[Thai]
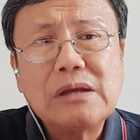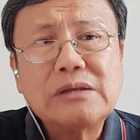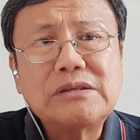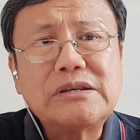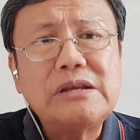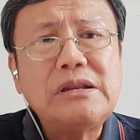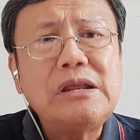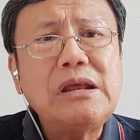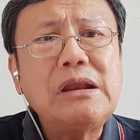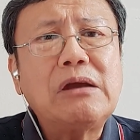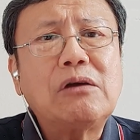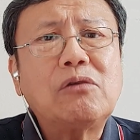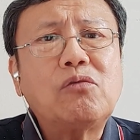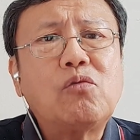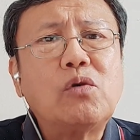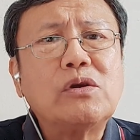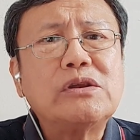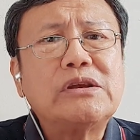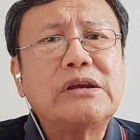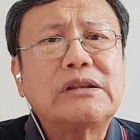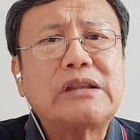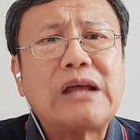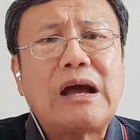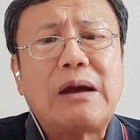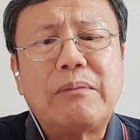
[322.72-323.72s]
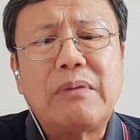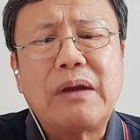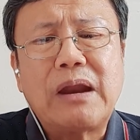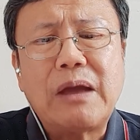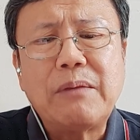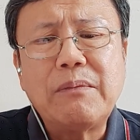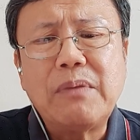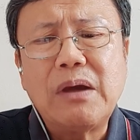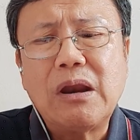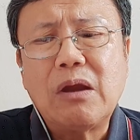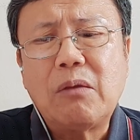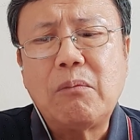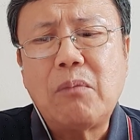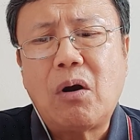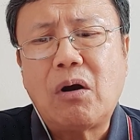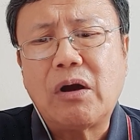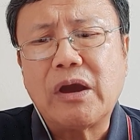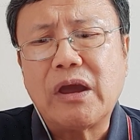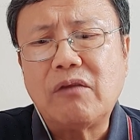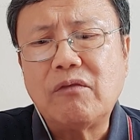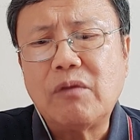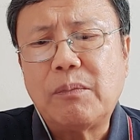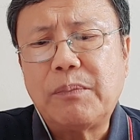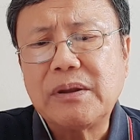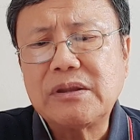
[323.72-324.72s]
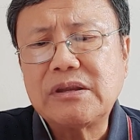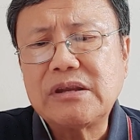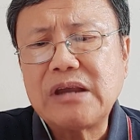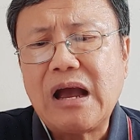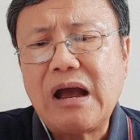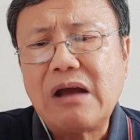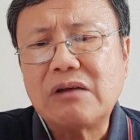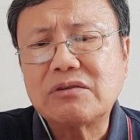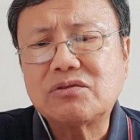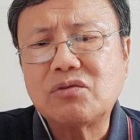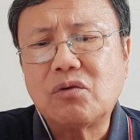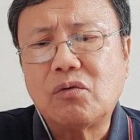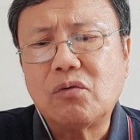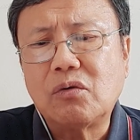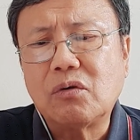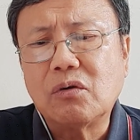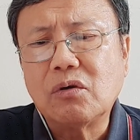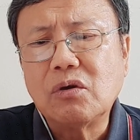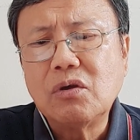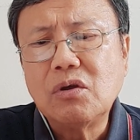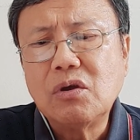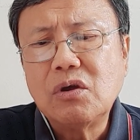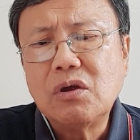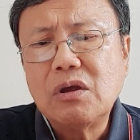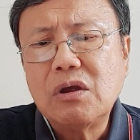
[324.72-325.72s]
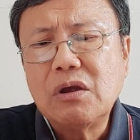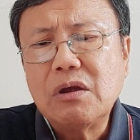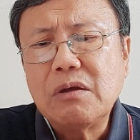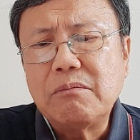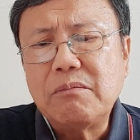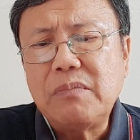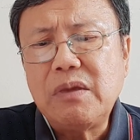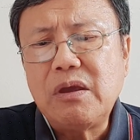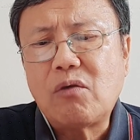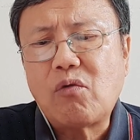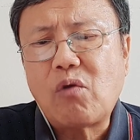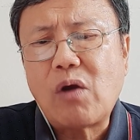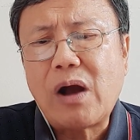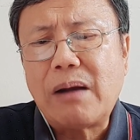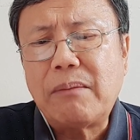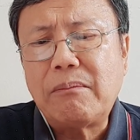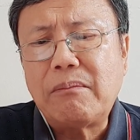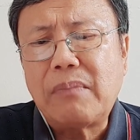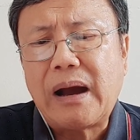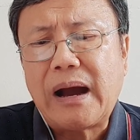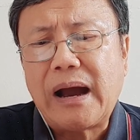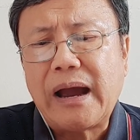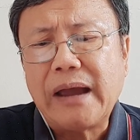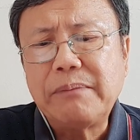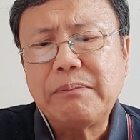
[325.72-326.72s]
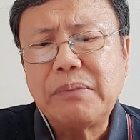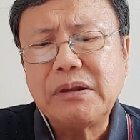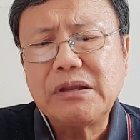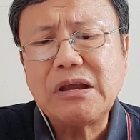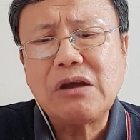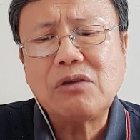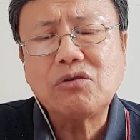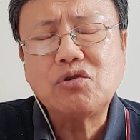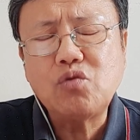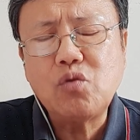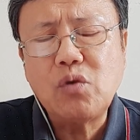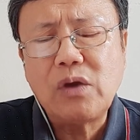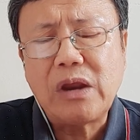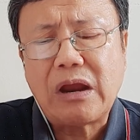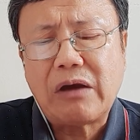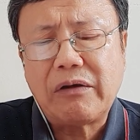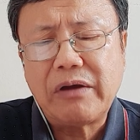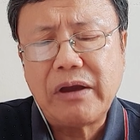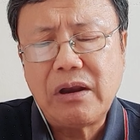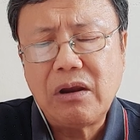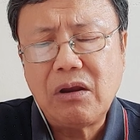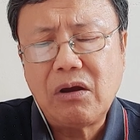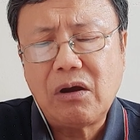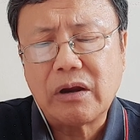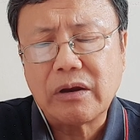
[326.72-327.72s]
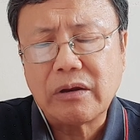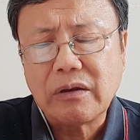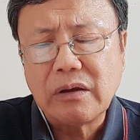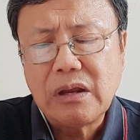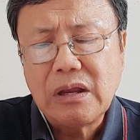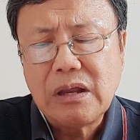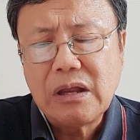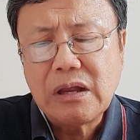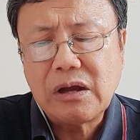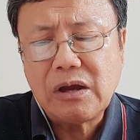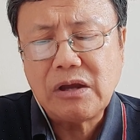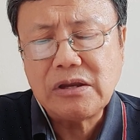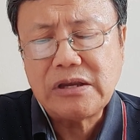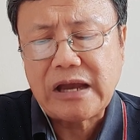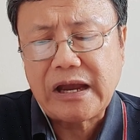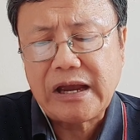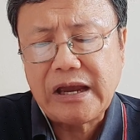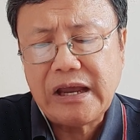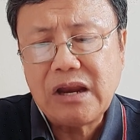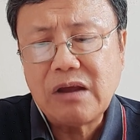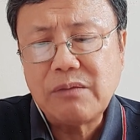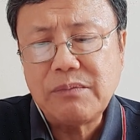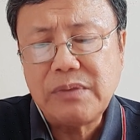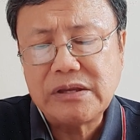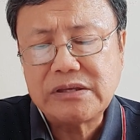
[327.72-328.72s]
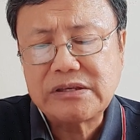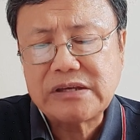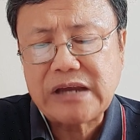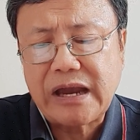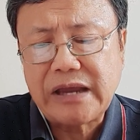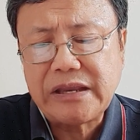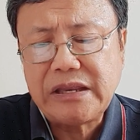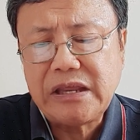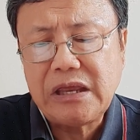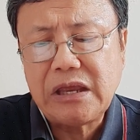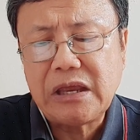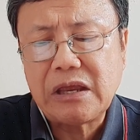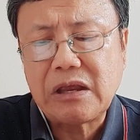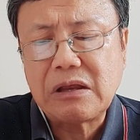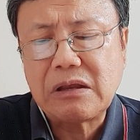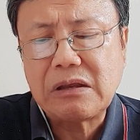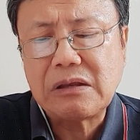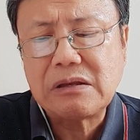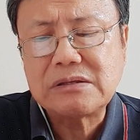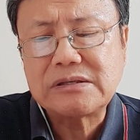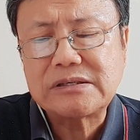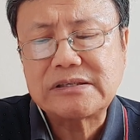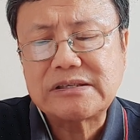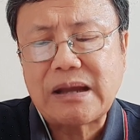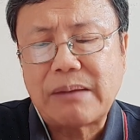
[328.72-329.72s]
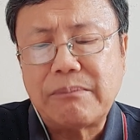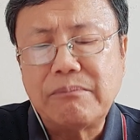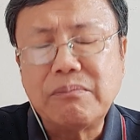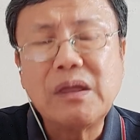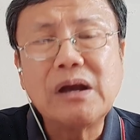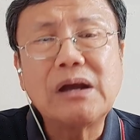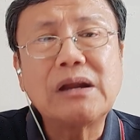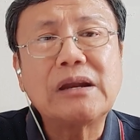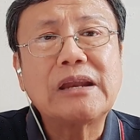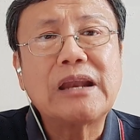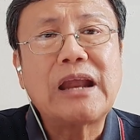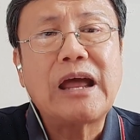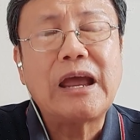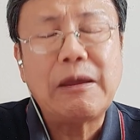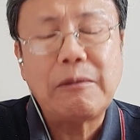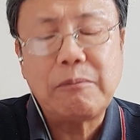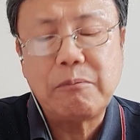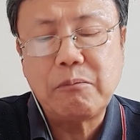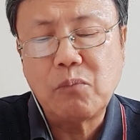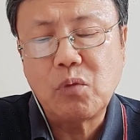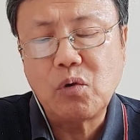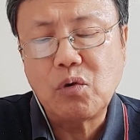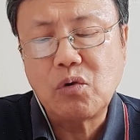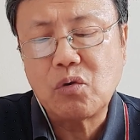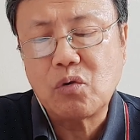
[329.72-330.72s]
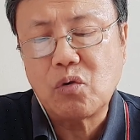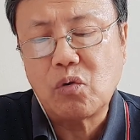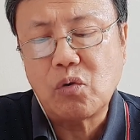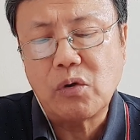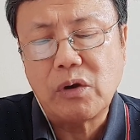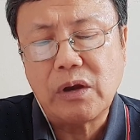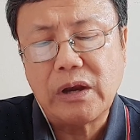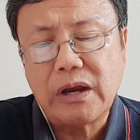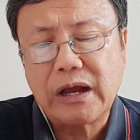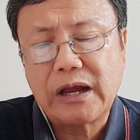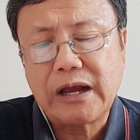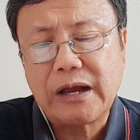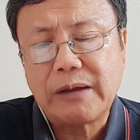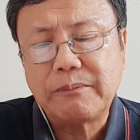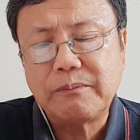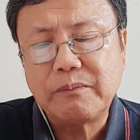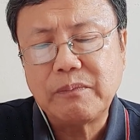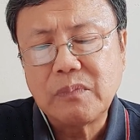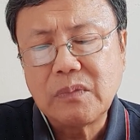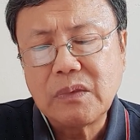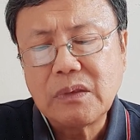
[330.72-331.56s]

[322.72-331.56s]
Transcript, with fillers: สิ่งที่เราควรจะทำอะไรเมื่อเรามองเห็นว่าพระเจ้าทรง มีความหมายพระเจ้าช่วยเราให้รอด ก็อยากให้เรามีใจที่สำนึกในบุญคุณนะครับ